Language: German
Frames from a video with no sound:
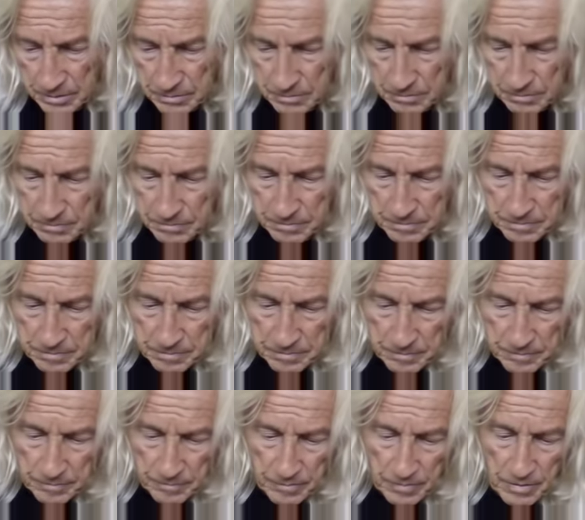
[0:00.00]
Ja.
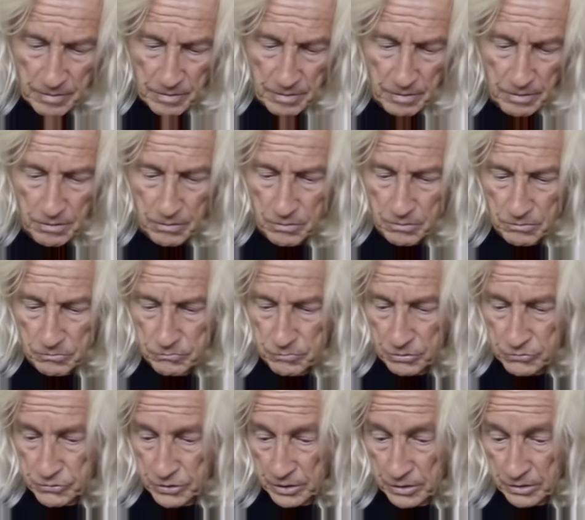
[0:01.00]

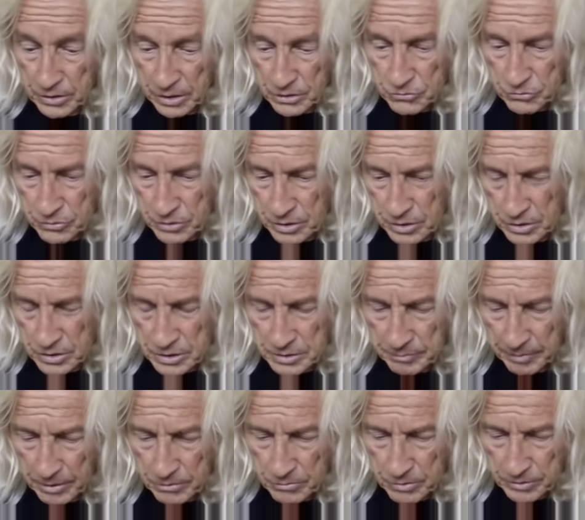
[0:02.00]
Äh, das steht also
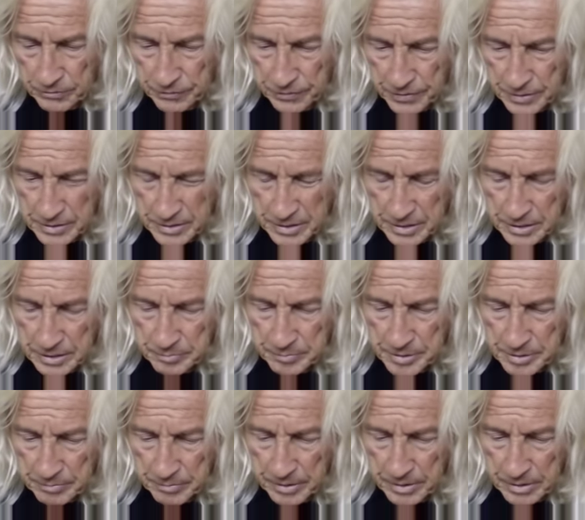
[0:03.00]
hier
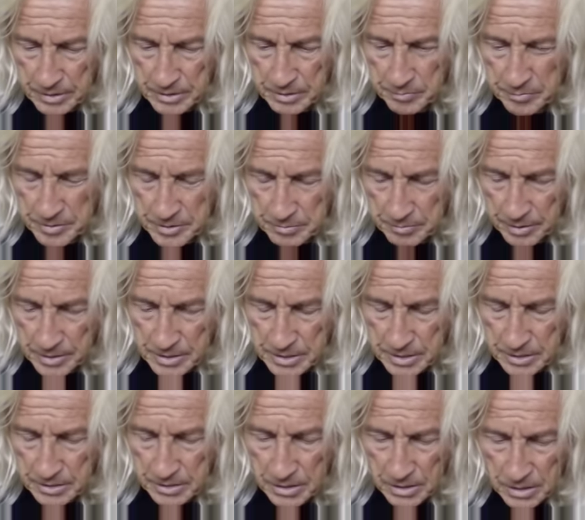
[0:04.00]
264 bis
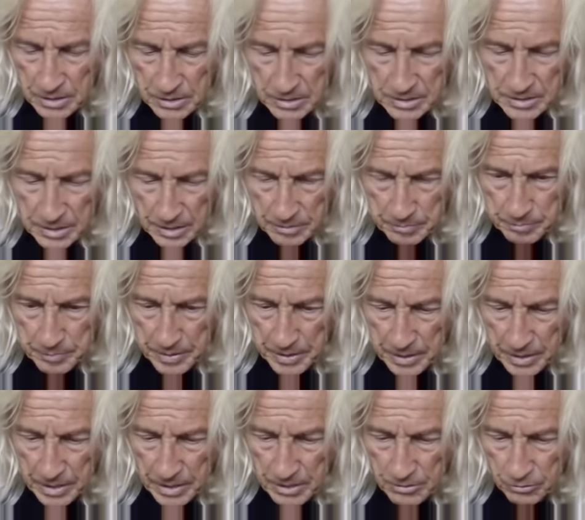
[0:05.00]
227. Das
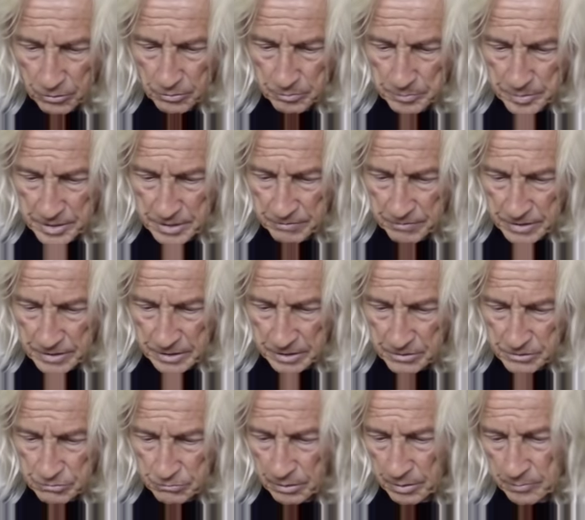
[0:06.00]
sagt BDL noch ein bisschen
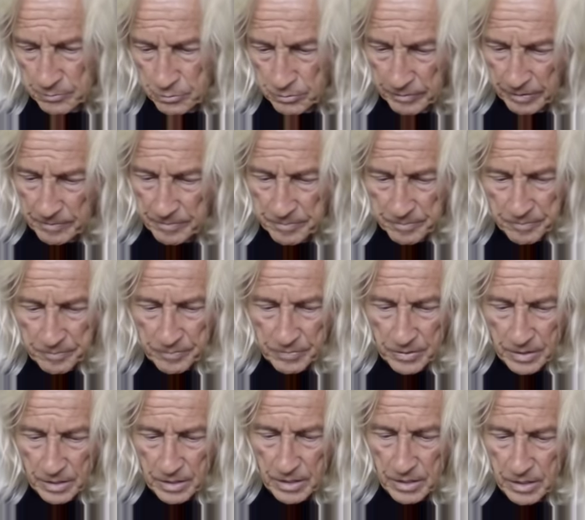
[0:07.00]
was dazu, aber gut,
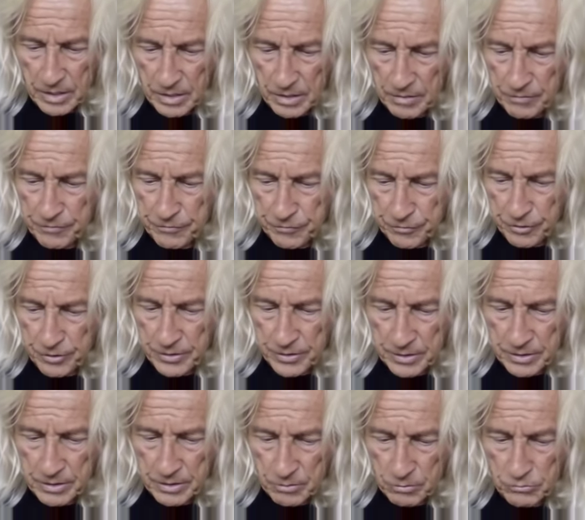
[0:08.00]
äh,
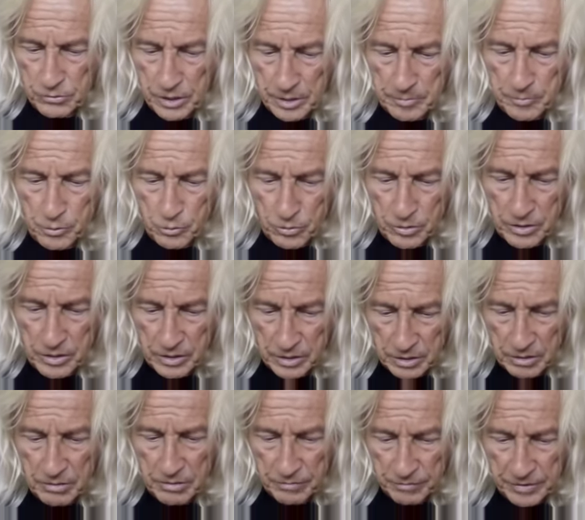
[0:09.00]
von unter dem
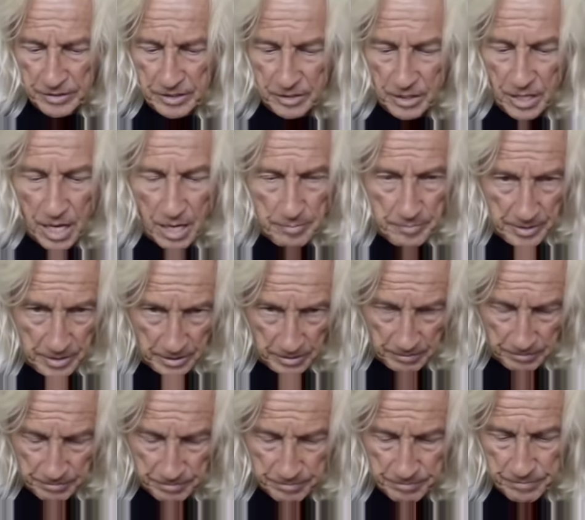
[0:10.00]
König äh,
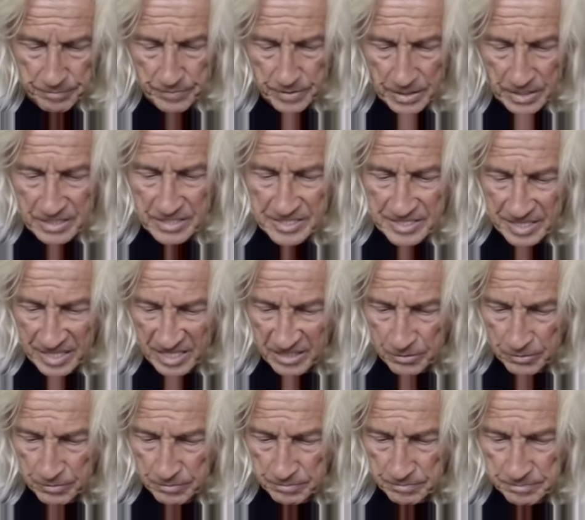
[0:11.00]
Vatagamini in
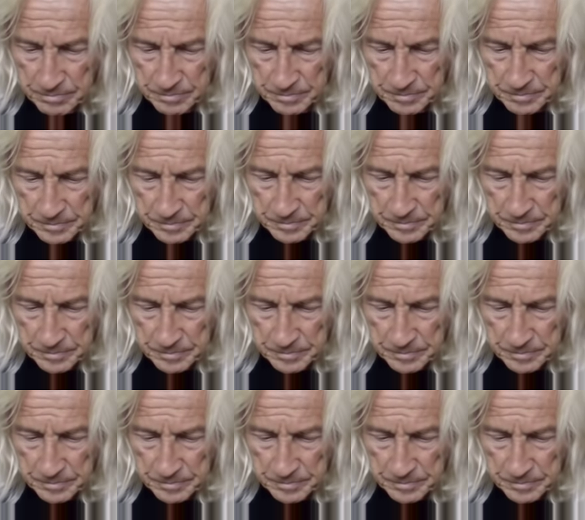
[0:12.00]
Ceylon.